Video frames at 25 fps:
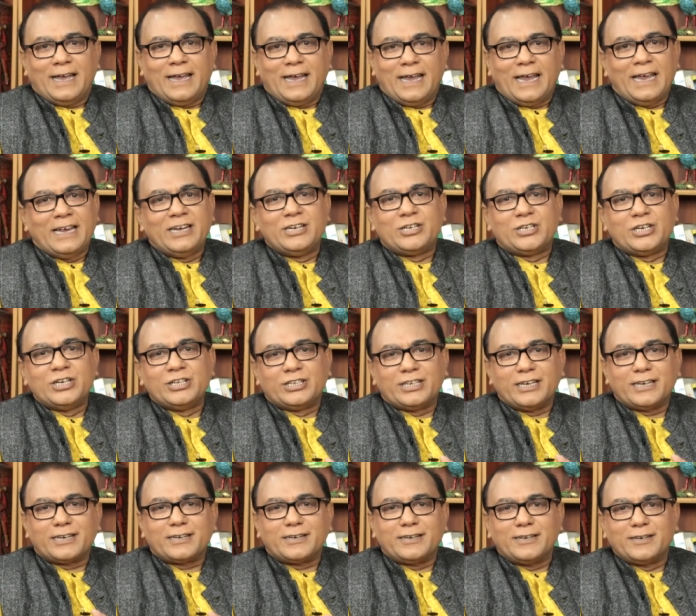এই
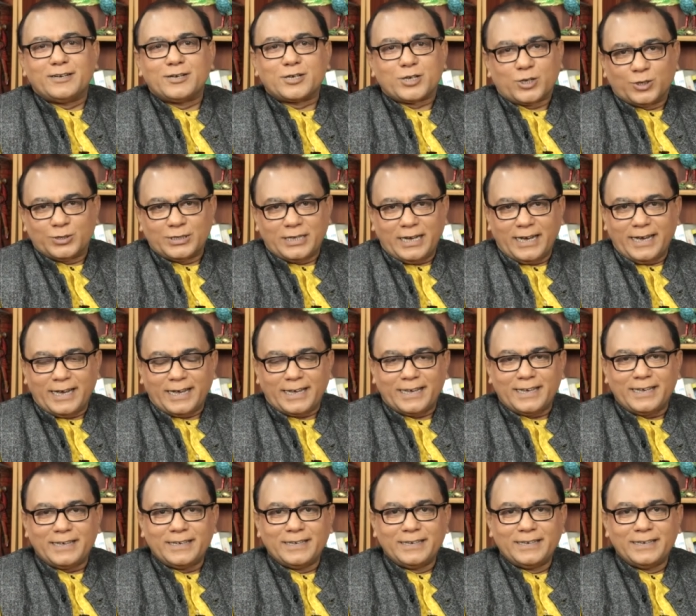শীতের সন্ধ্যায়
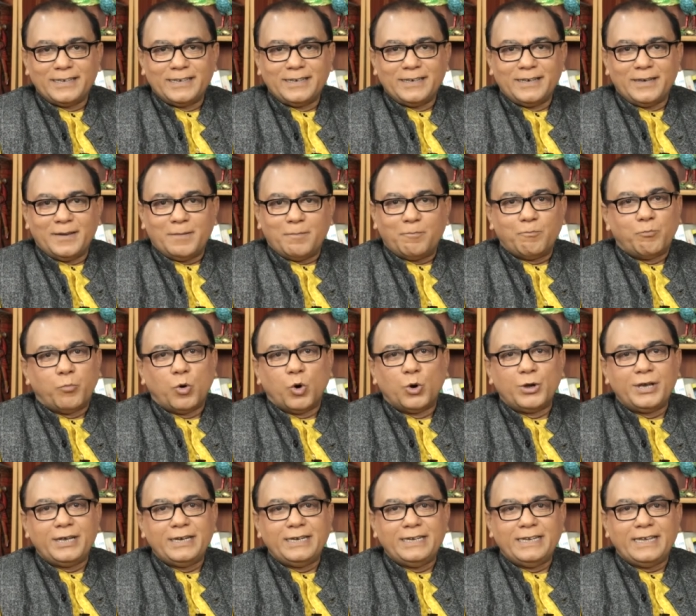
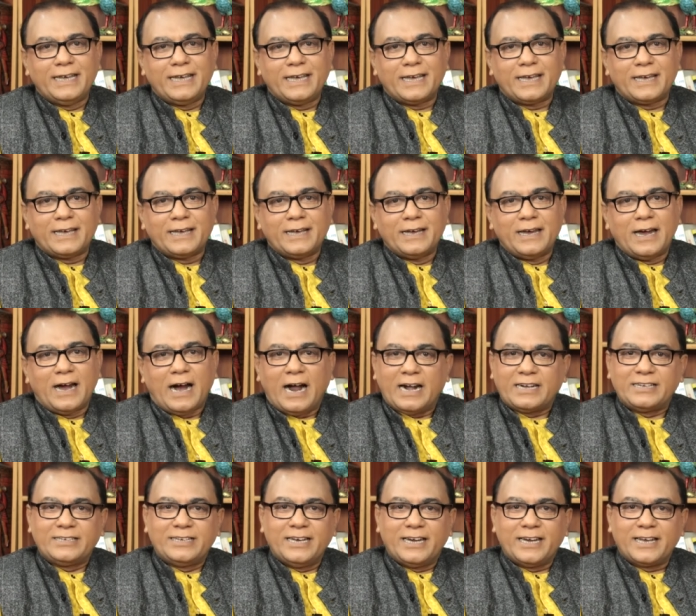বই নিয়ে
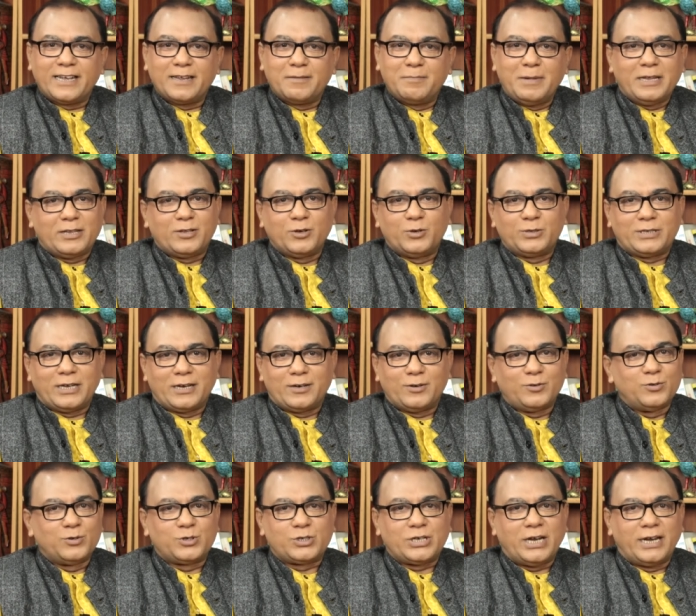আড্ডায় মেতে ওঠার
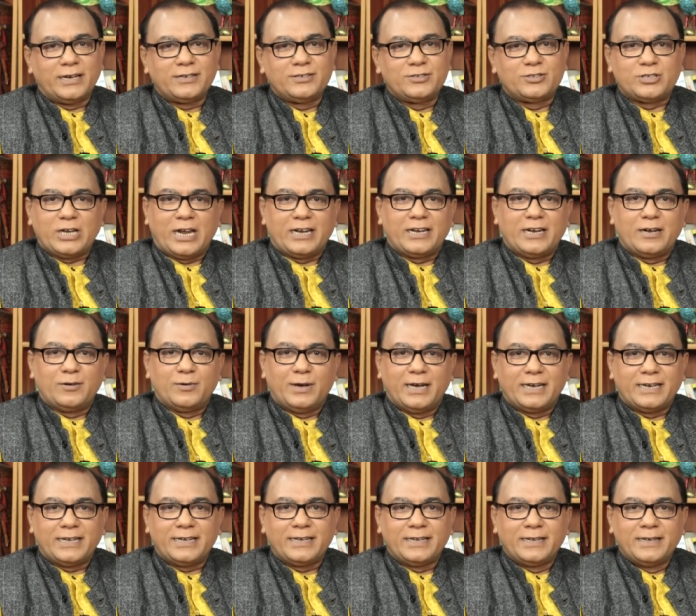অনুষ্ঠান চ্যানেল
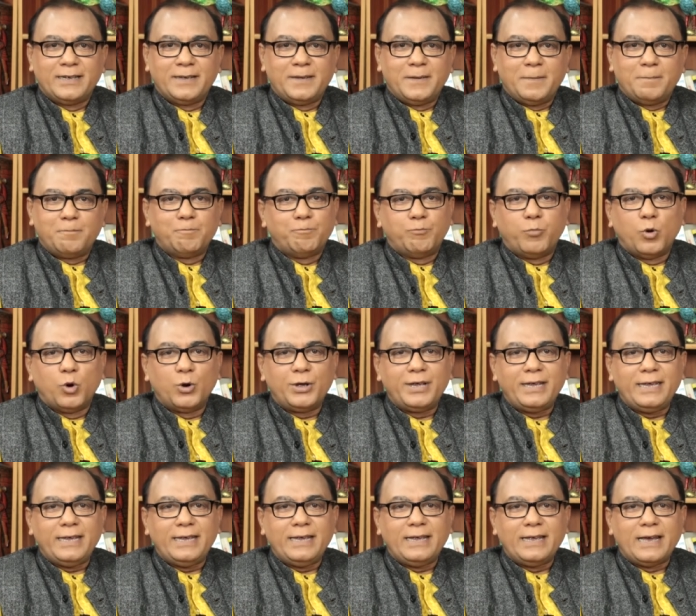ওয়ানে বই
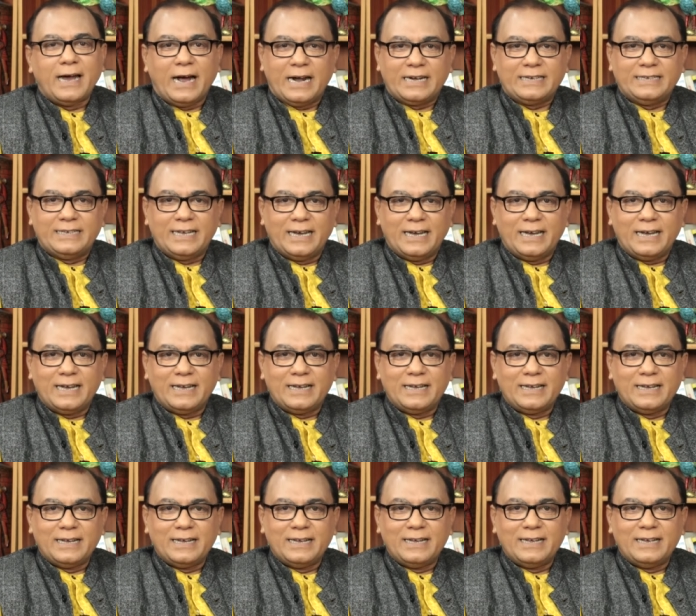আড্ডা
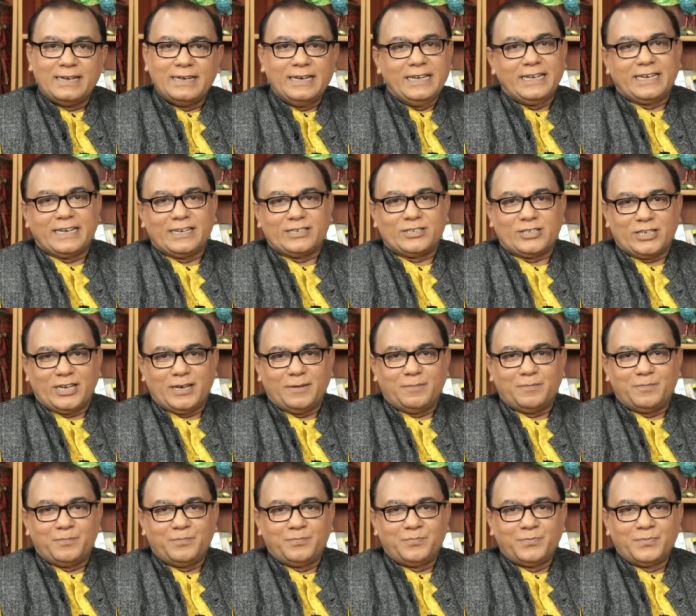লিকাচা
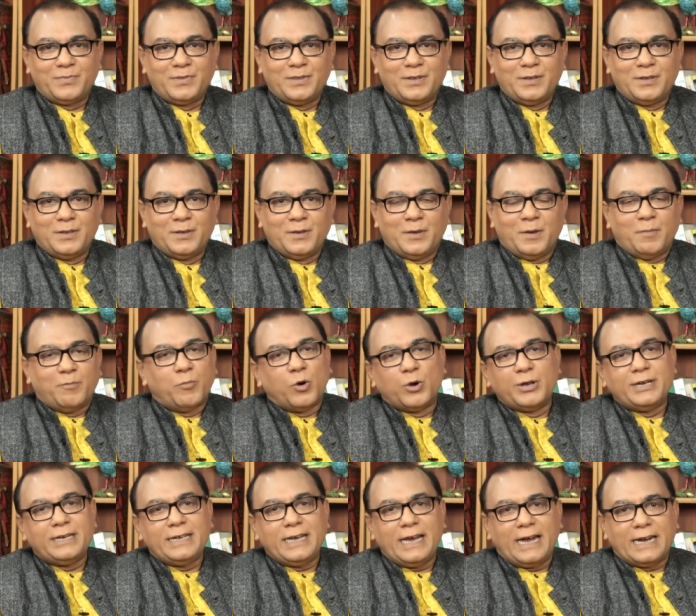বই
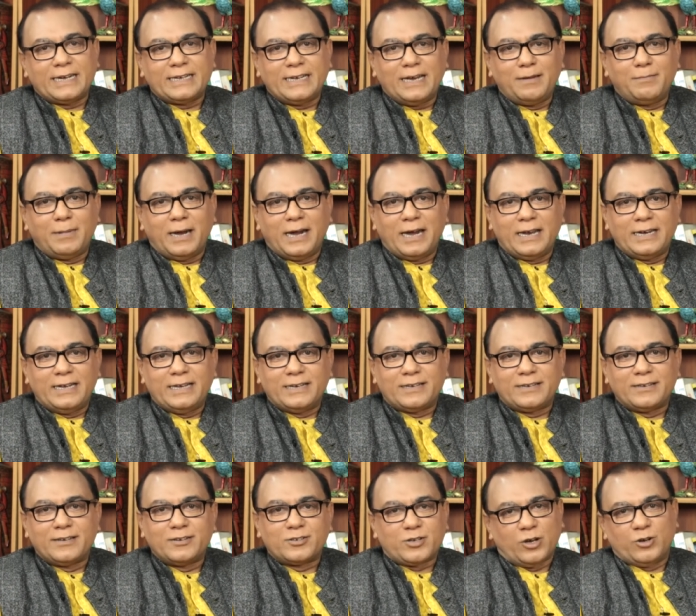নিয়ে আড্ডা বাঙালির
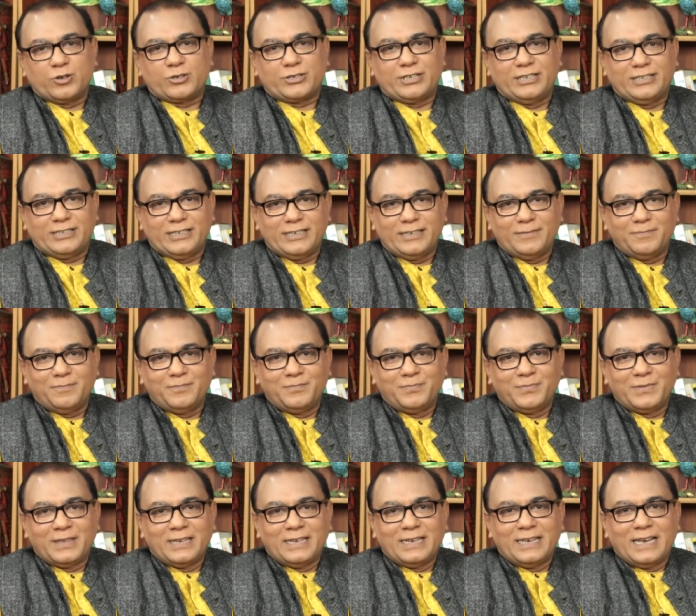সংস্কৃতি
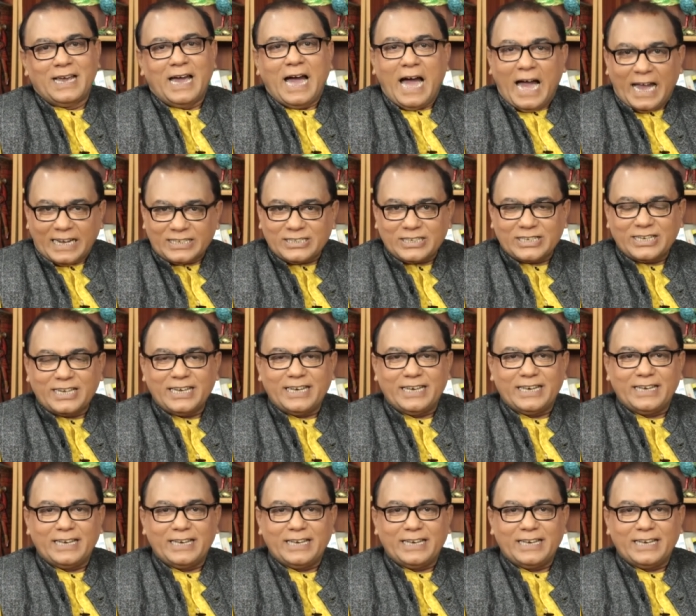আজকে